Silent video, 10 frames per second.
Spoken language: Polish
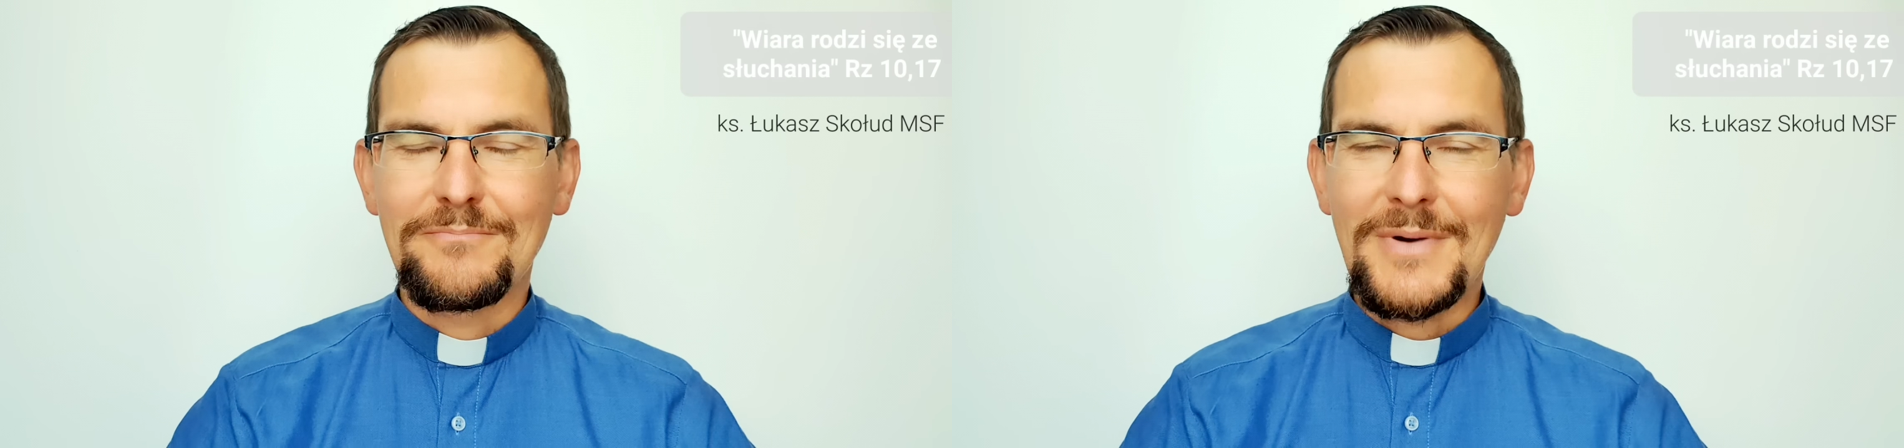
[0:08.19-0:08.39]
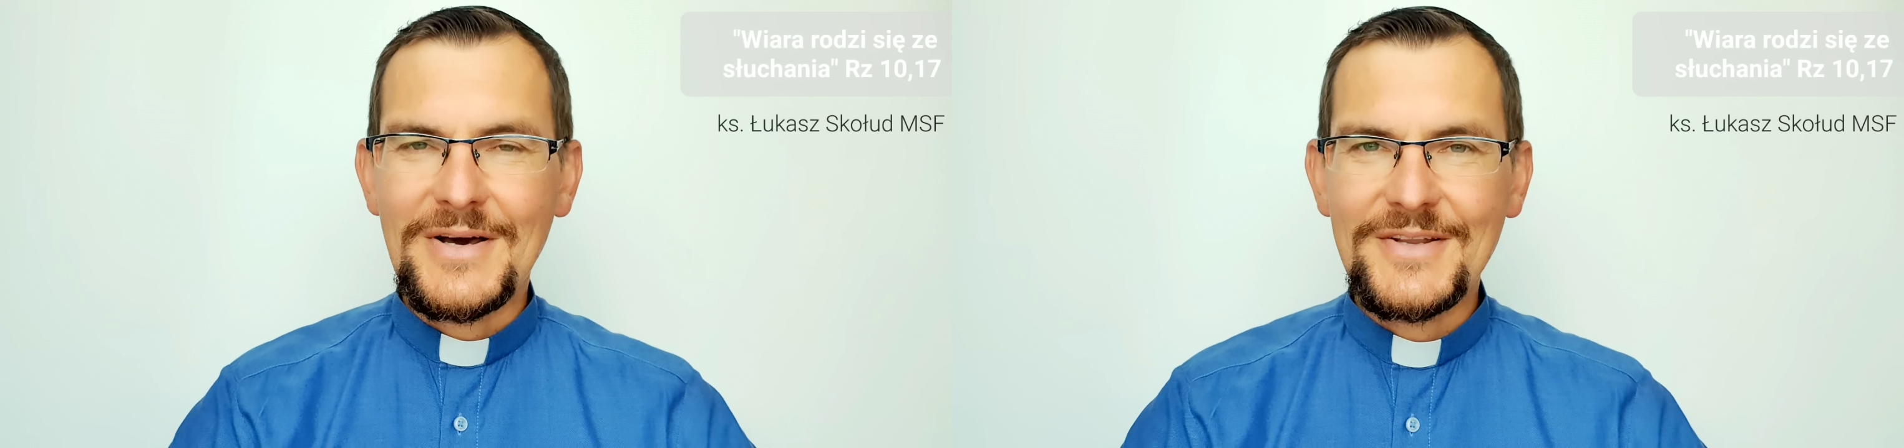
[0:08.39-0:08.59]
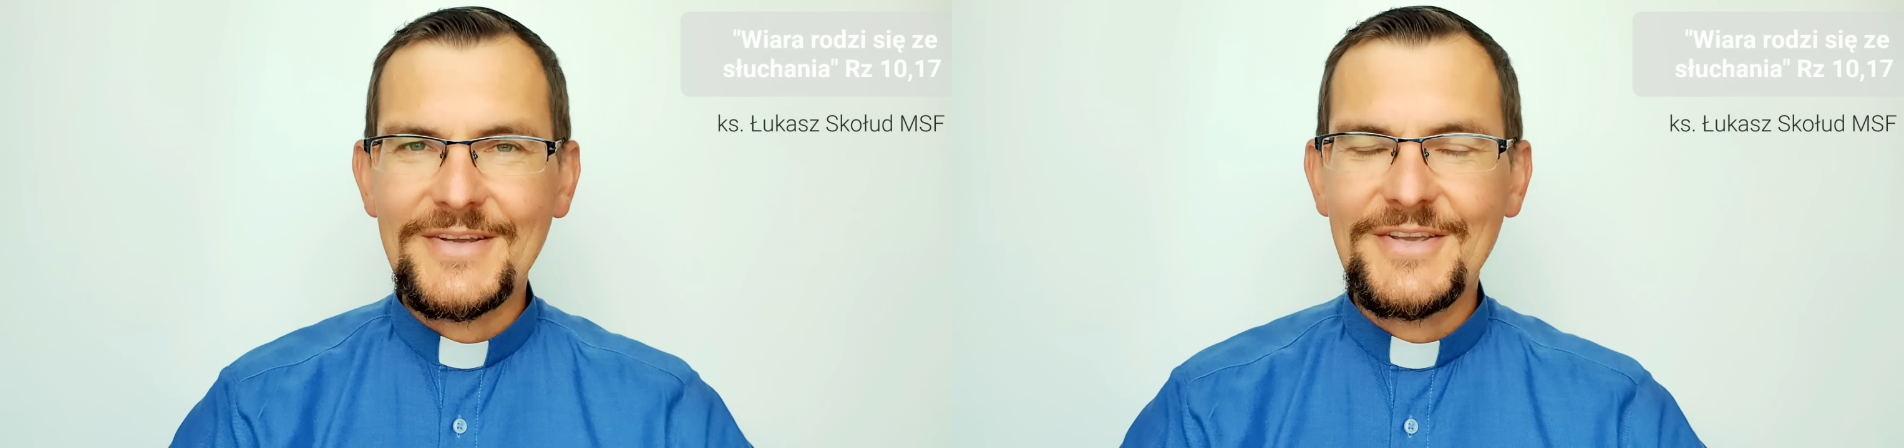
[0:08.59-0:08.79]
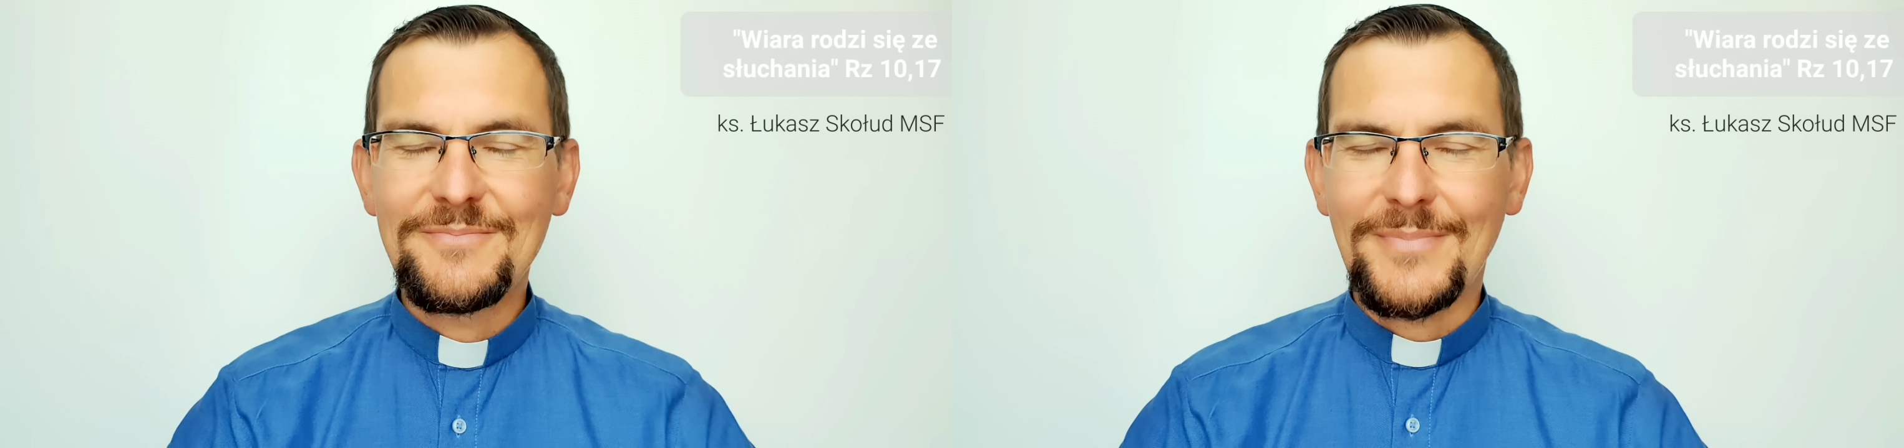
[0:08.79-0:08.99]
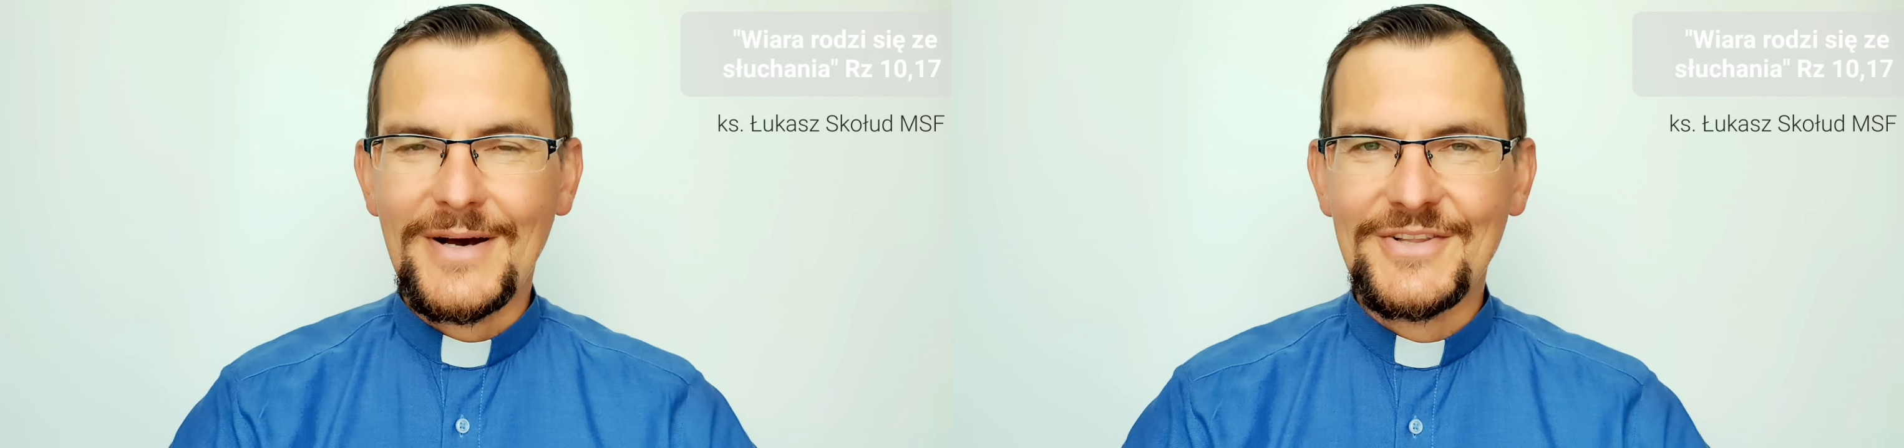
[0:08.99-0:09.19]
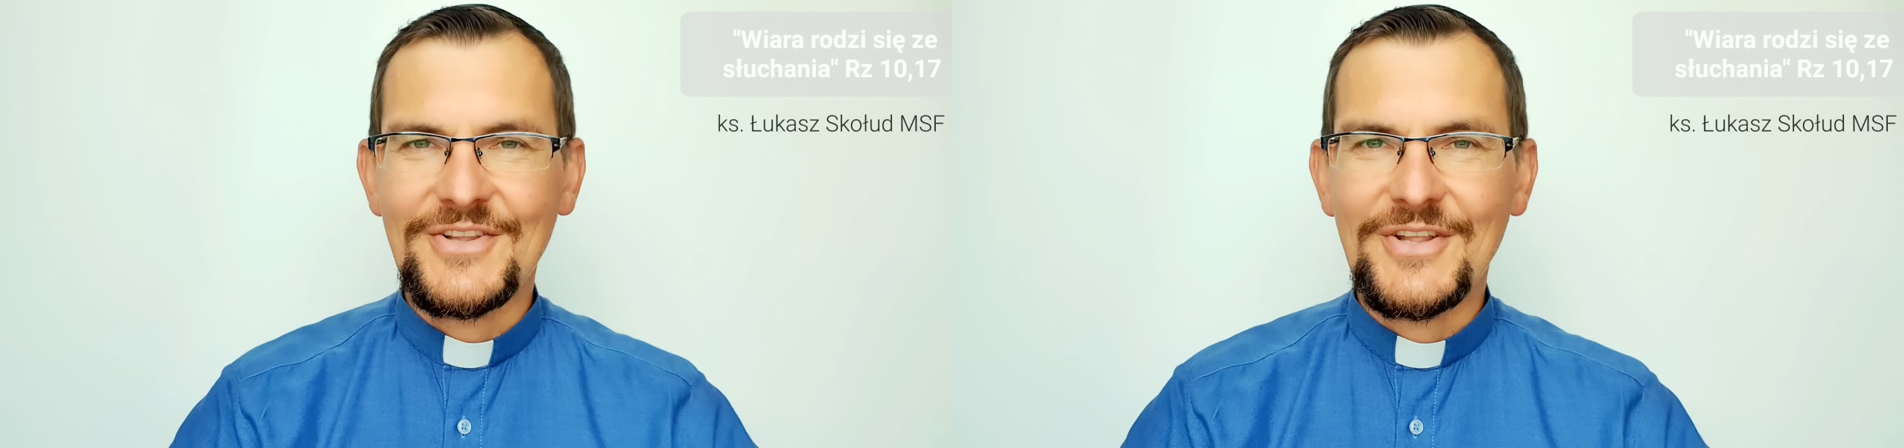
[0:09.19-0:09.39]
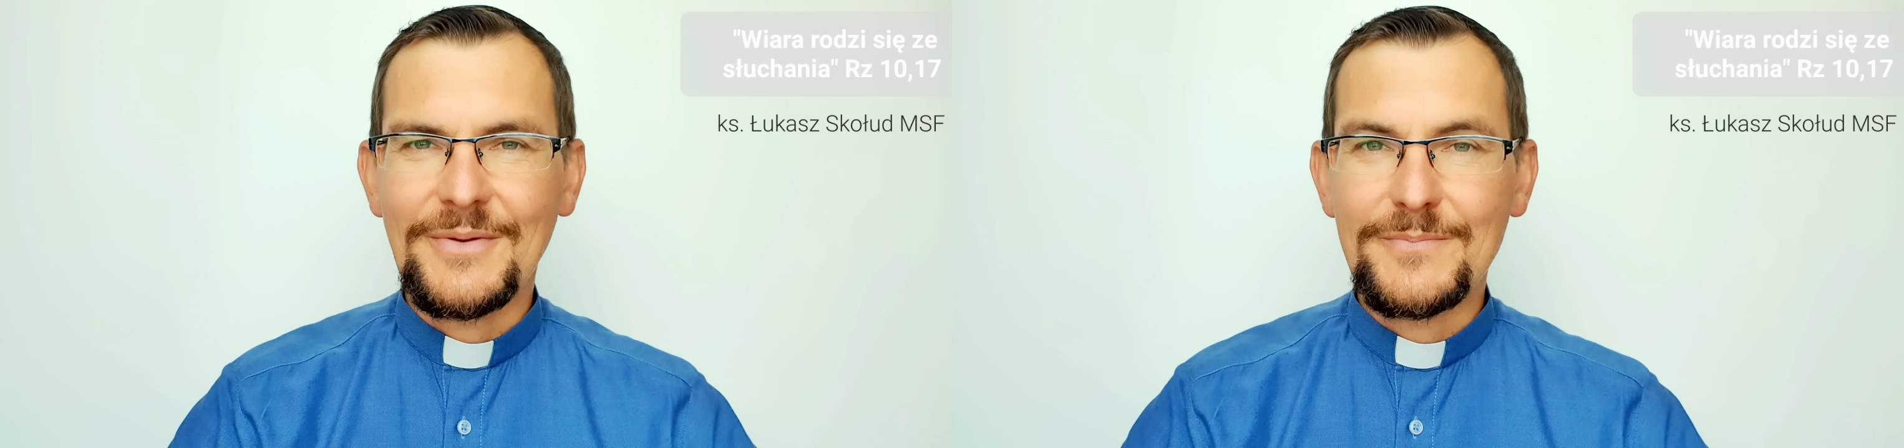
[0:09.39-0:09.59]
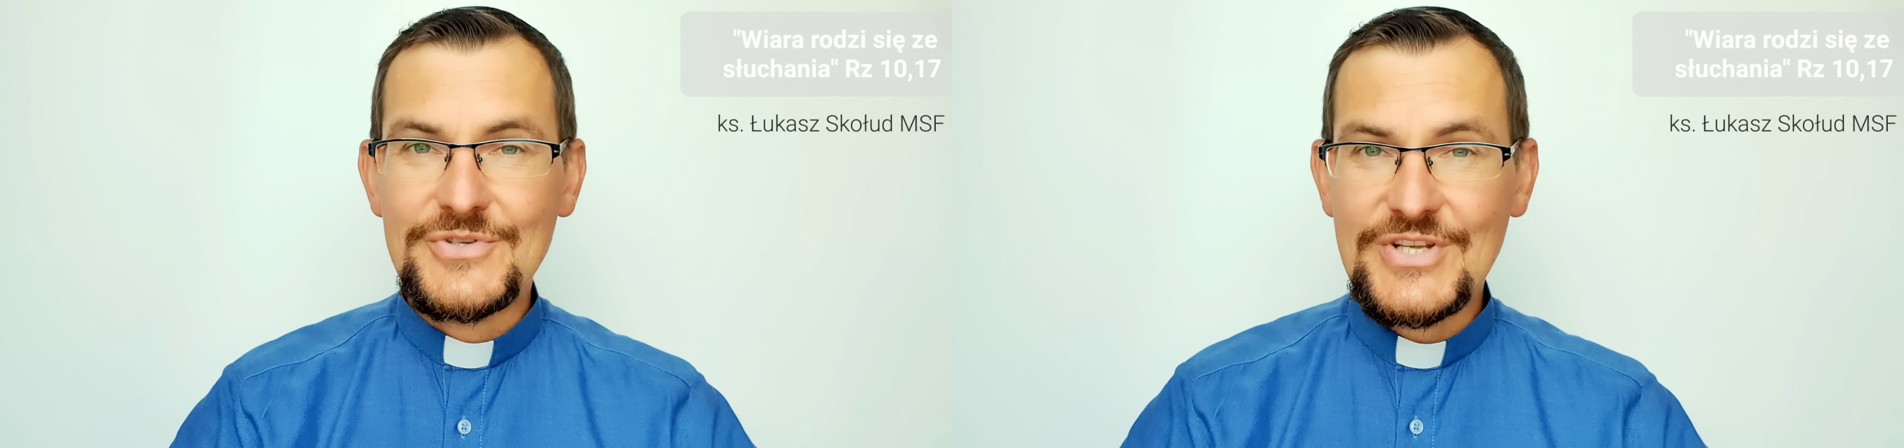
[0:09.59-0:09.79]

Maryi Panny